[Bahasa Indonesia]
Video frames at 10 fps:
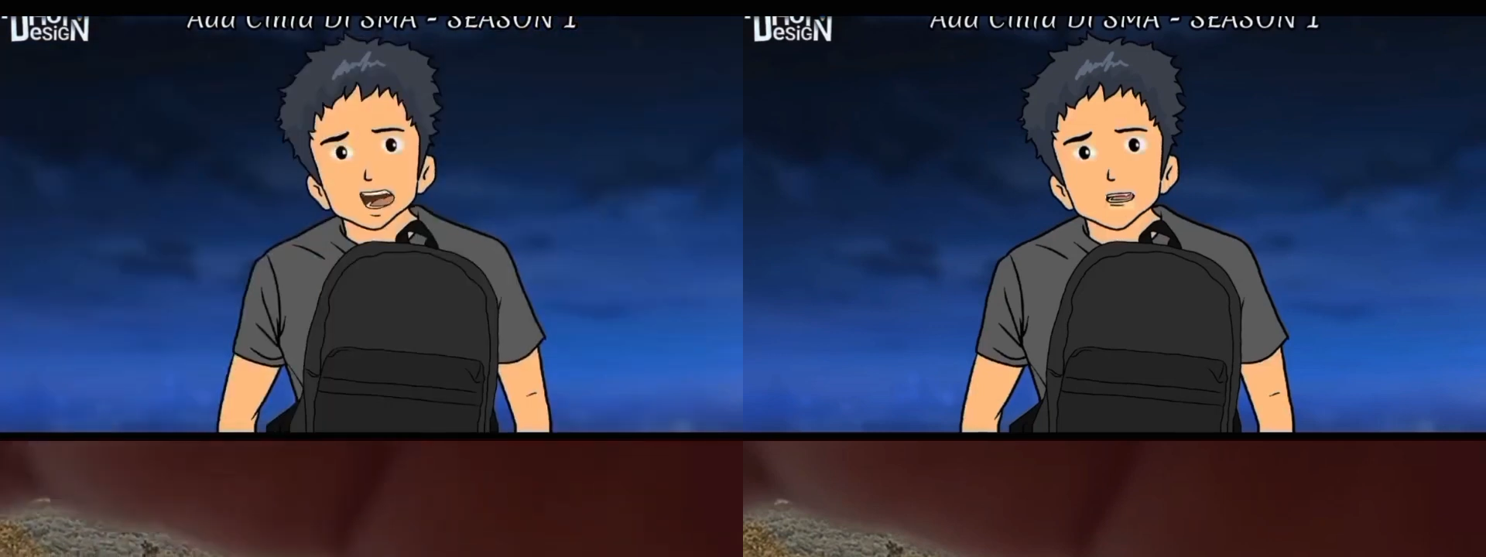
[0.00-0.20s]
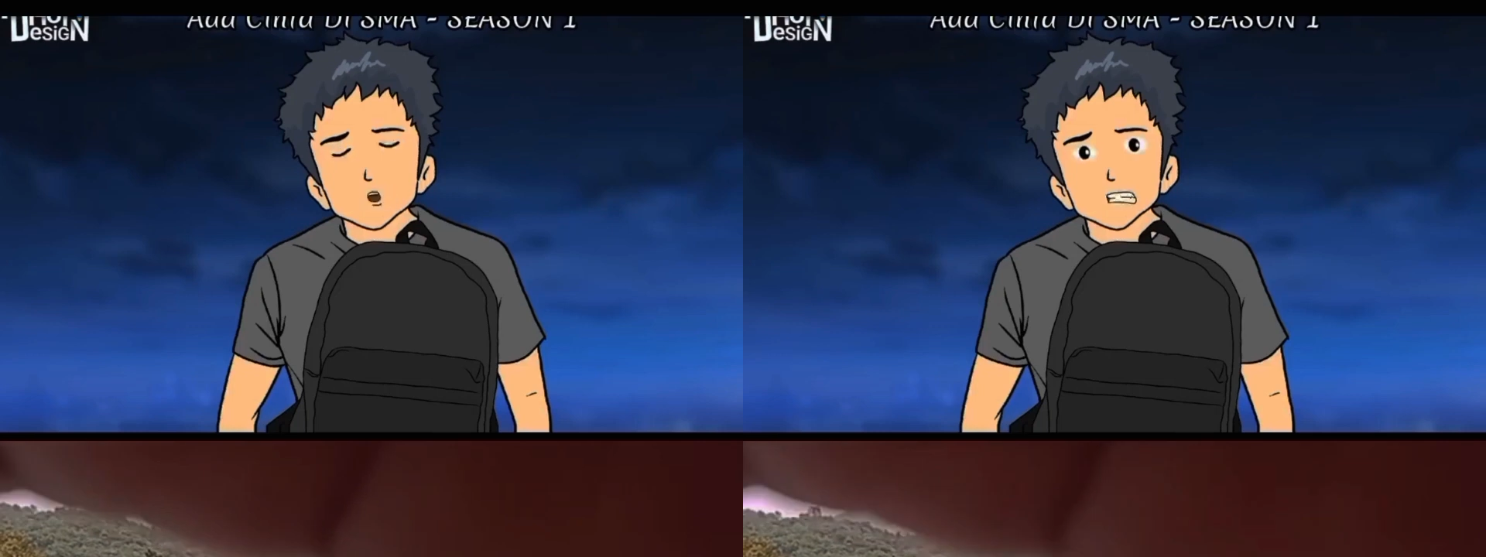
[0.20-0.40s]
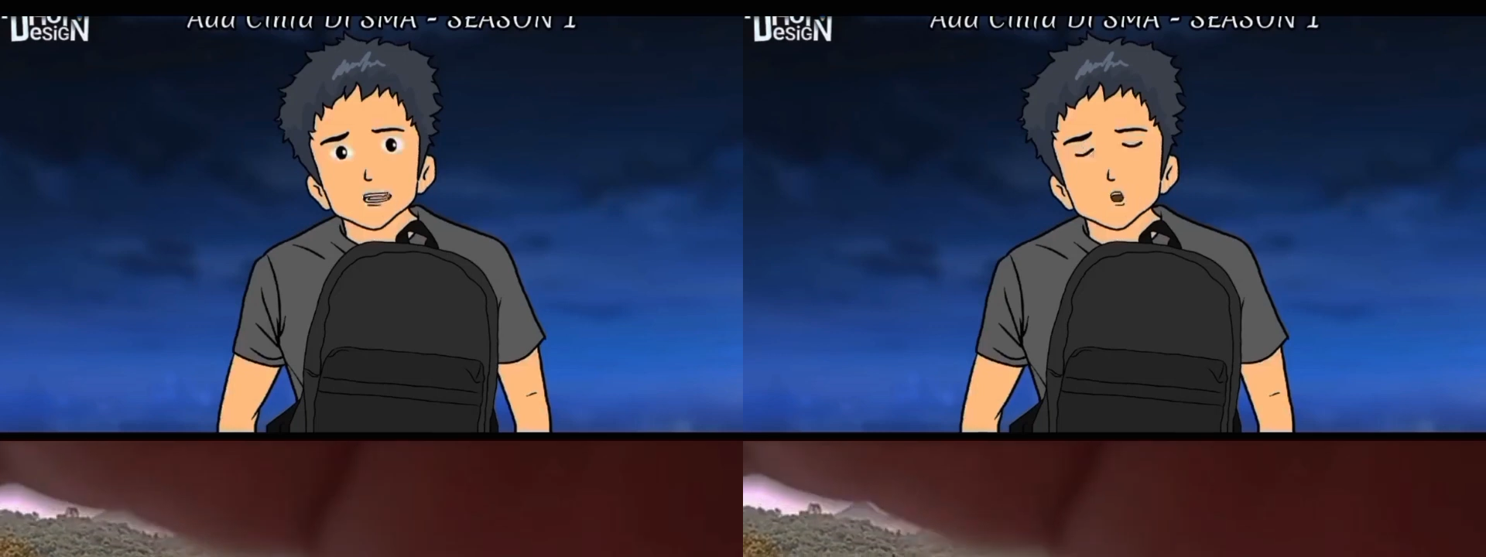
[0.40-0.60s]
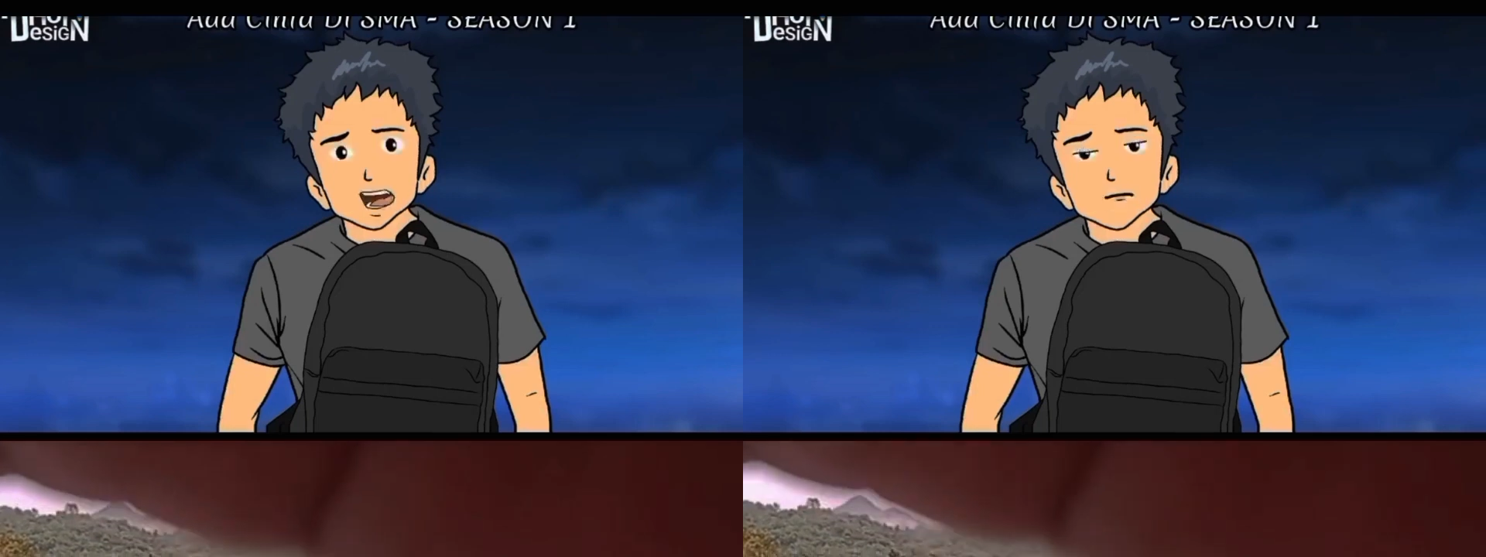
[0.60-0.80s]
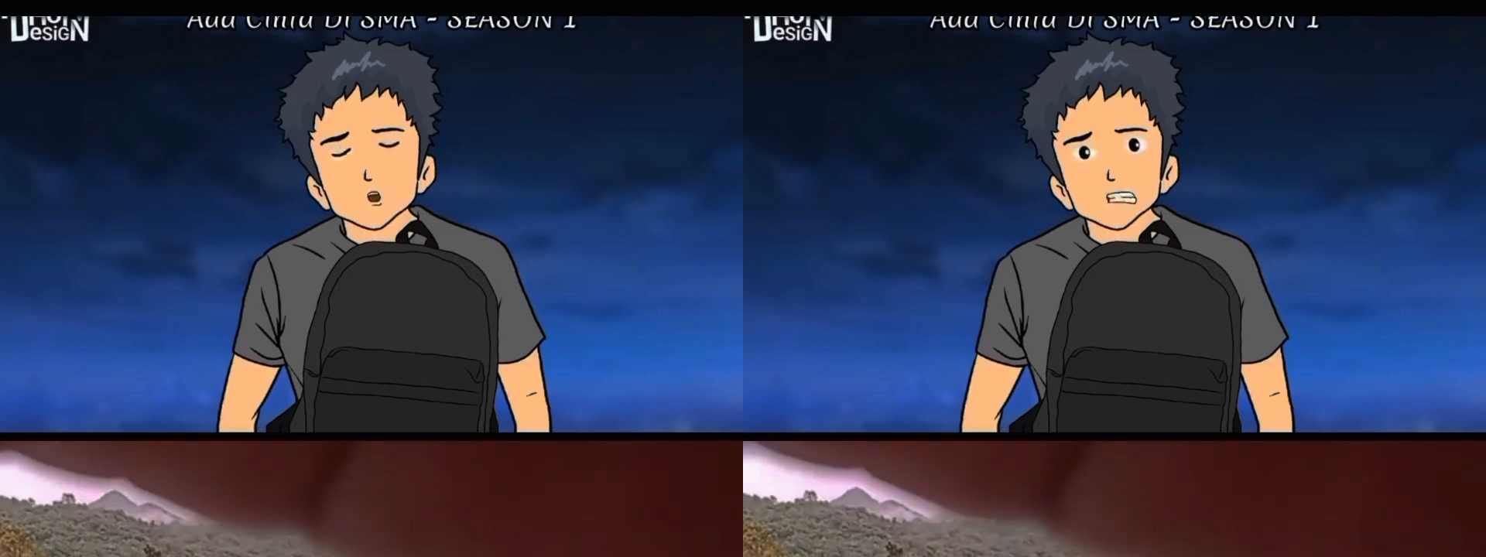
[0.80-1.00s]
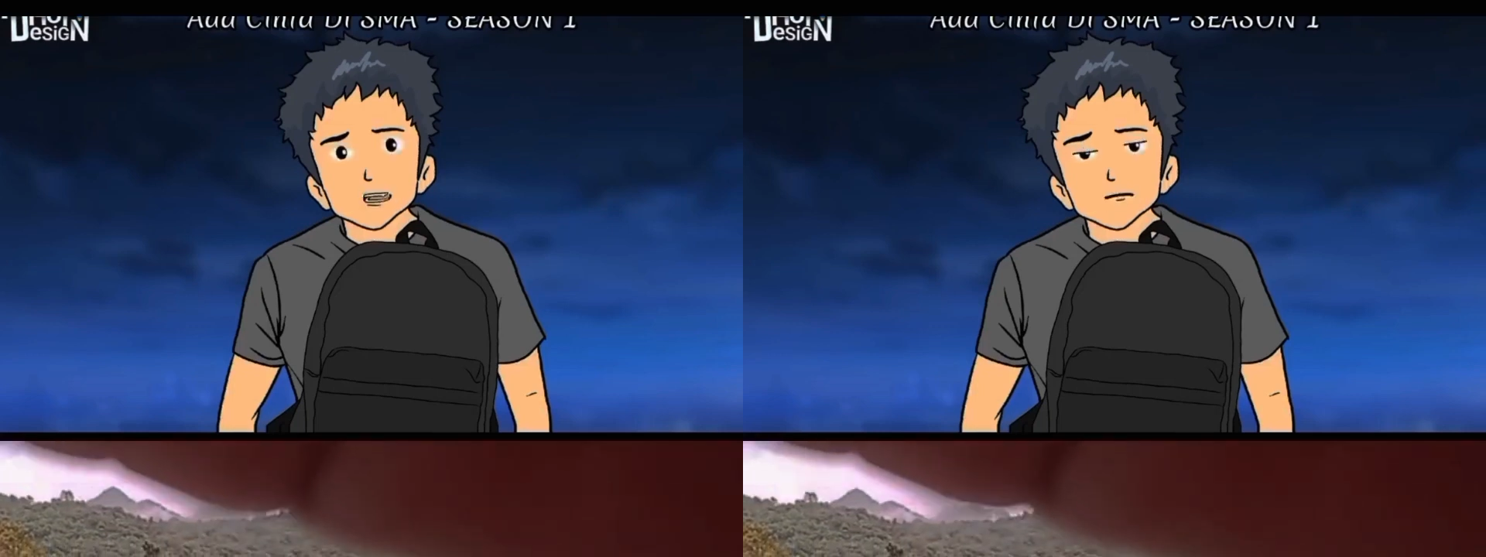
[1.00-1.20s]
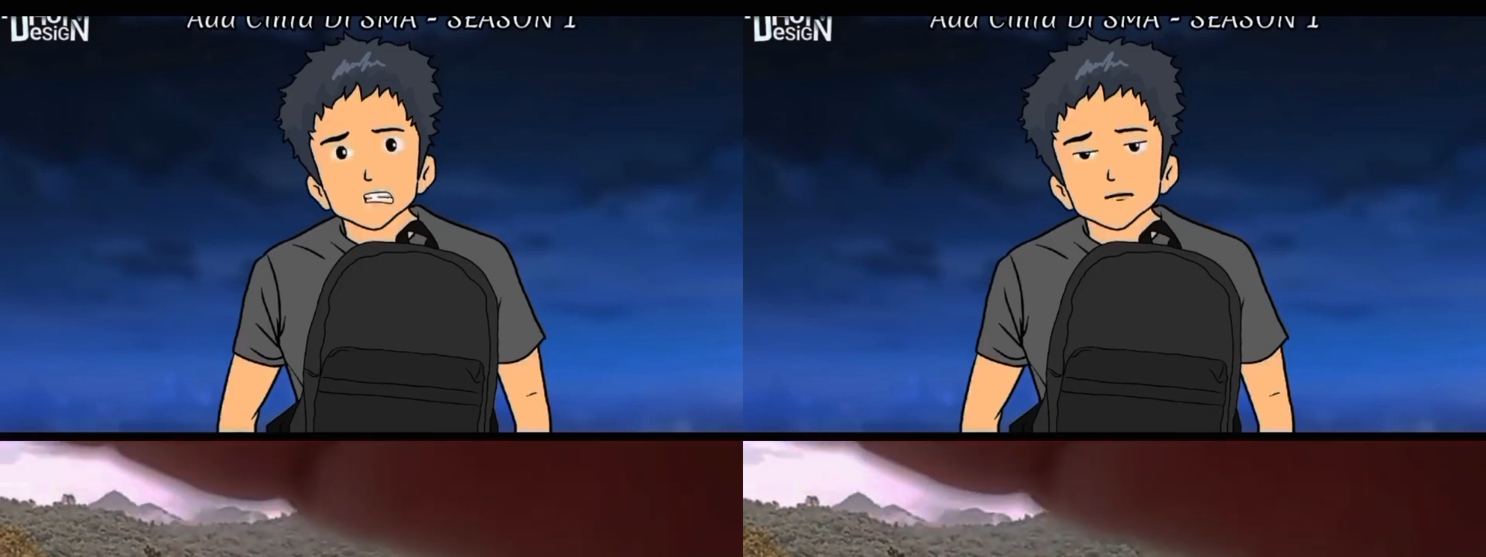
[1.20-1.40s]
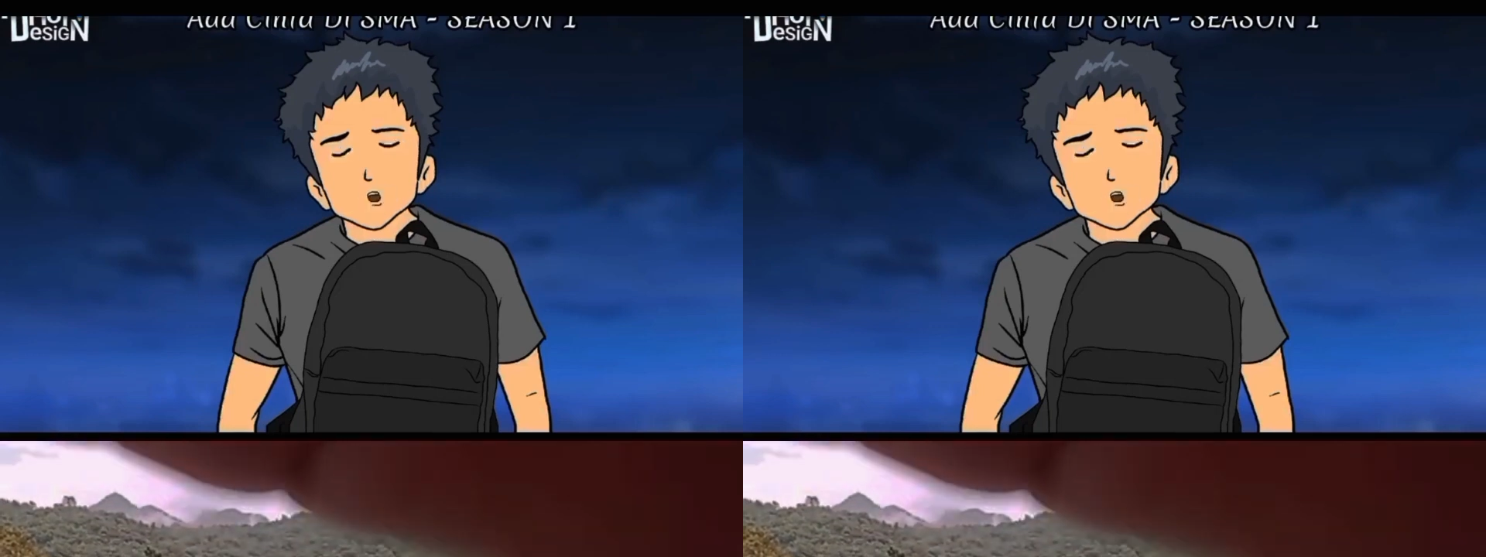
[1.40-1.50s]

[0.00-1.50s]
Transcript: oh begitu ya? Yang